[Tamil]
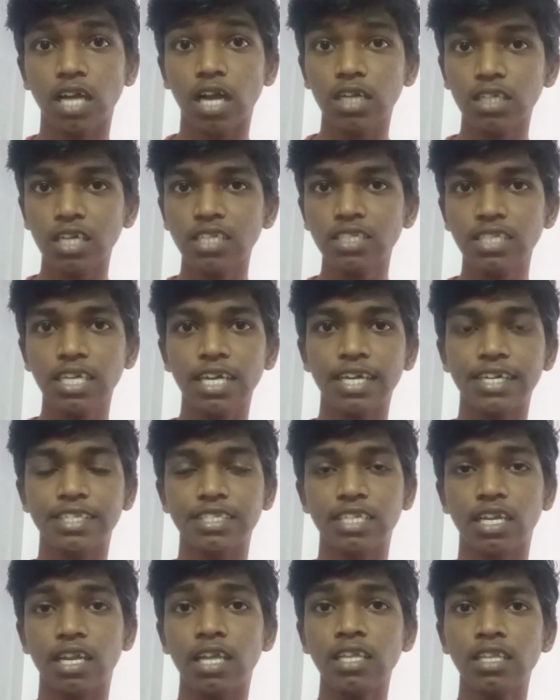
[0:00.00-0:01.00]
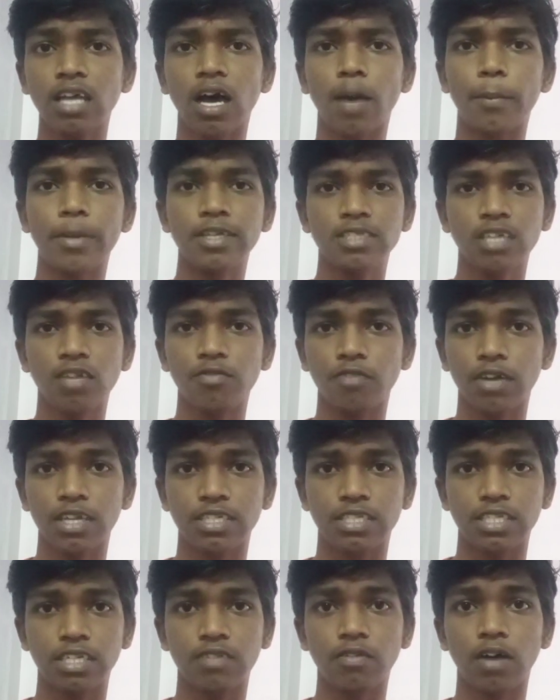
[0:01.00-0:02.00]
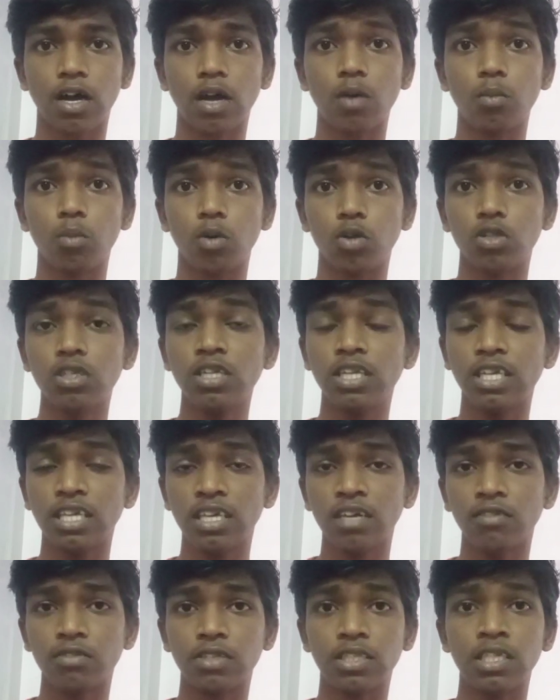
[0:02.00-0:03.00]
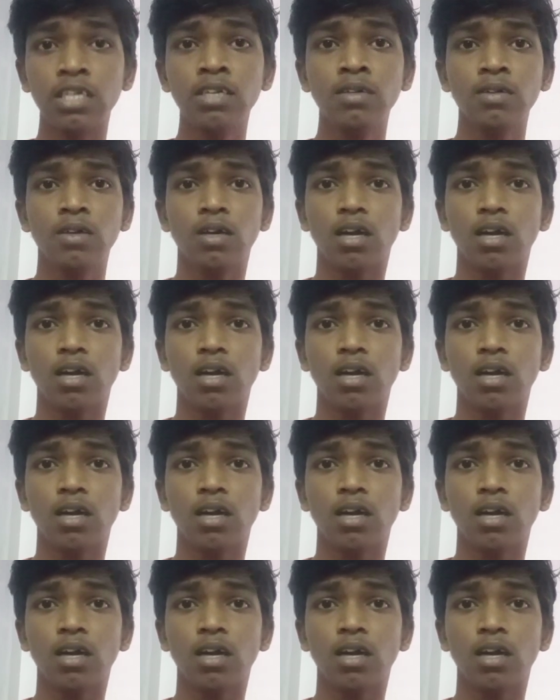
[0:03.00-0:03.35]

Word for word: டாடா ஸ்கே எடிஷனில் இந்த அமேசான் ஃபயர் ஸ்டிக் வாங்கும்போது நீங்கள் வந்து